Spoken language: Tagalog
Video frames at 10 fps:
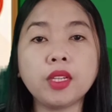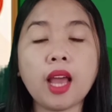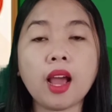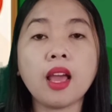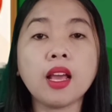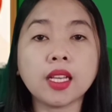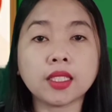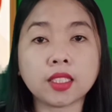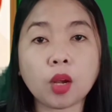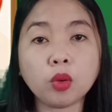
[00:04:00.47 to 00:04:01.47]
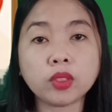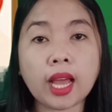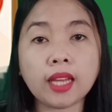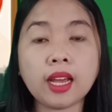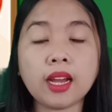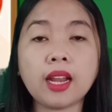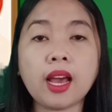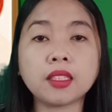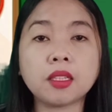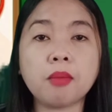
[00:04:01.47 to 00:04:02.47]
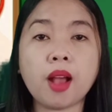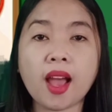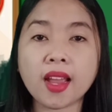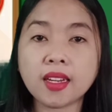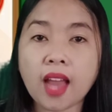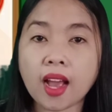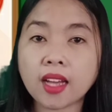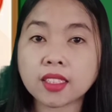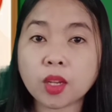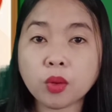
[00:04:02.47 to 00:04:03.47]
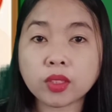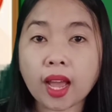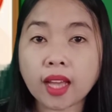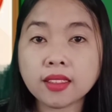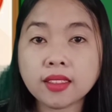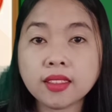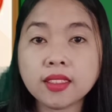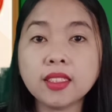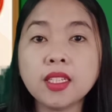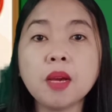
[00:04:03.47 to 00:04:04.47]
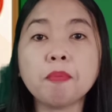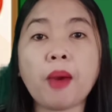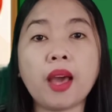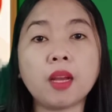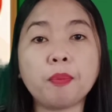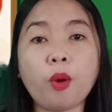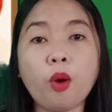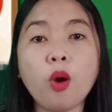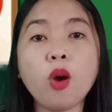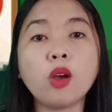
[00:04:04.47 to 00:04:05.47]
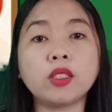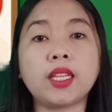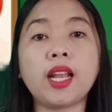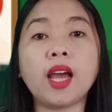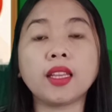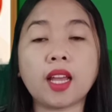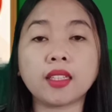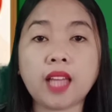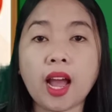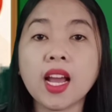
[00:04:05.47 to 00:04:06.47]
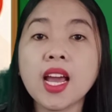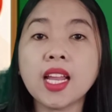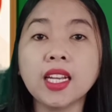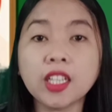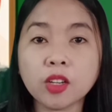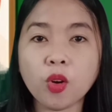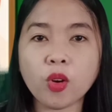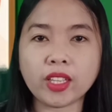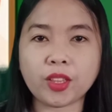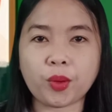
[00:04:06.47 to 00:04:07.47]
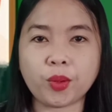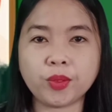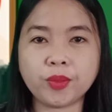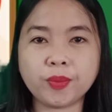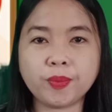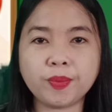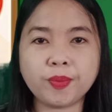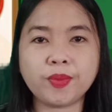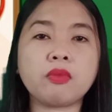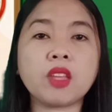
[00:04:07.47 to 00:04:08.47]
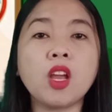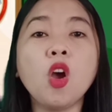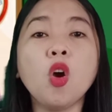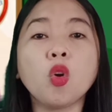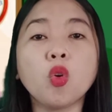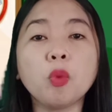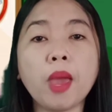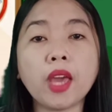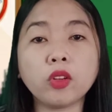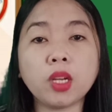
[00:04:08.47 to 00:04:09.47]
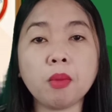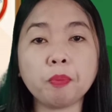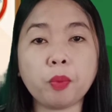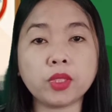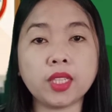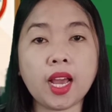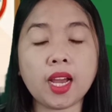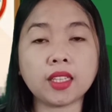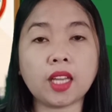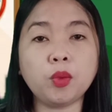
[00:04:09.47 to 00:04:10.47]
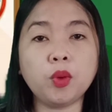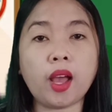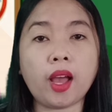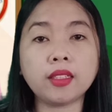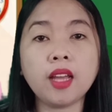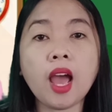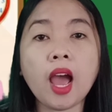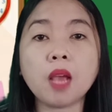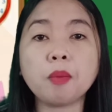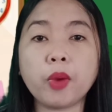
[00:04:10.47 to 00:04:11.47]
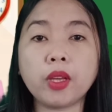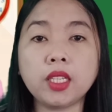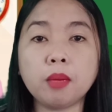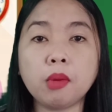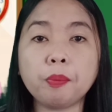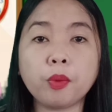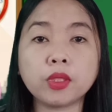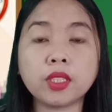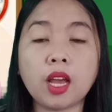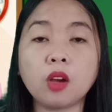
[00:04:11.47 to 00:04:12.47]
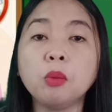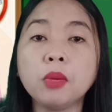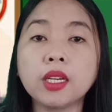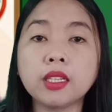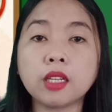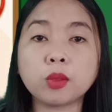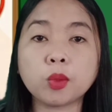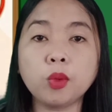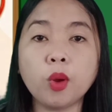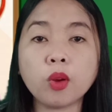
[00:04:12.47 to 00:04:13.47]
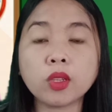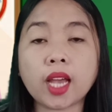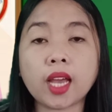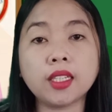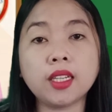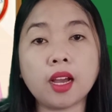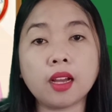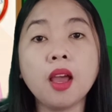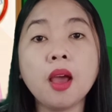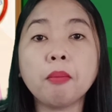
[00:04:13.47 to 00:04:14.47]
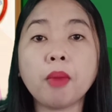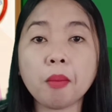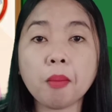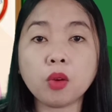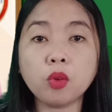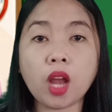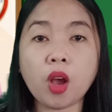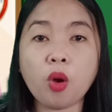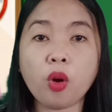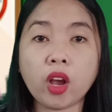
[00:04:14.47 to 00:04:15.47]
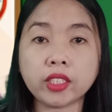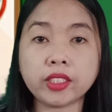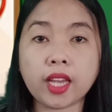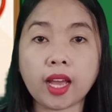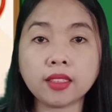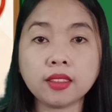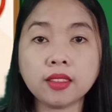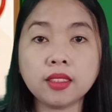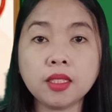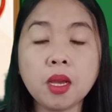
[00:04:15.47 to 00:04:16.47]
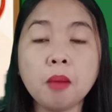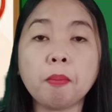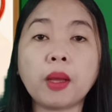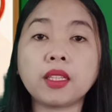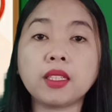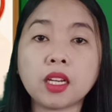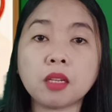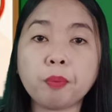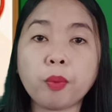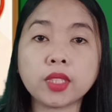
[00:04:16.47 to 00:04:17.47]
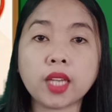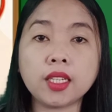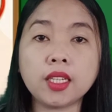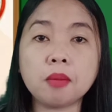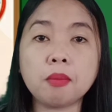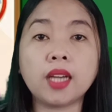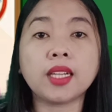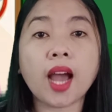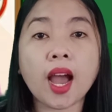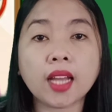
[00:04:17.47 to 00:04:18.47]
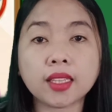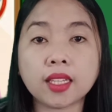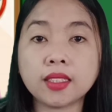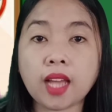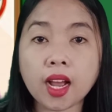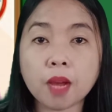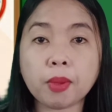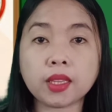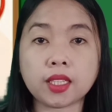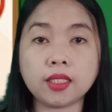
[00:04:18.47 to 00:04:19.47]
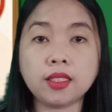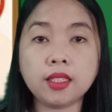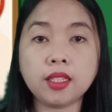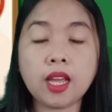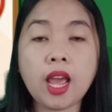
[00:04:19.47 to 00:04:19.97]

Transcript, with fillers: po nilang sagutan ang lahat ng mga kailangang sagutan para po sa nakatakdang linggong ito. Kung meron naman po silang katanungan, ay pwede naman po silang humingi ng tulong sa kanilang mga magulang o guardian, pati na rin po sa kanilang mga nakakatandang kapatid